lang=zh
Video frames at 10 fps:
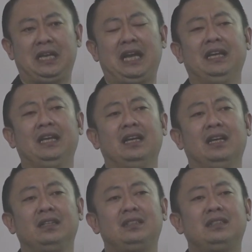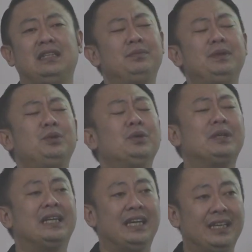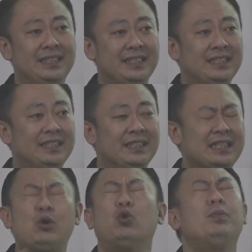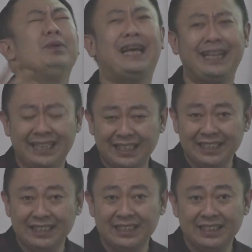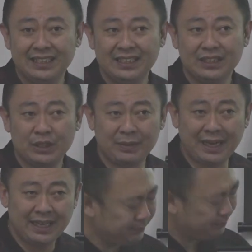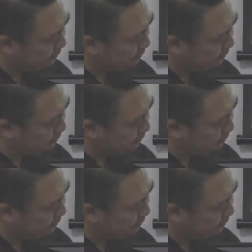财死财是没有用的，他活不来的，懂吗？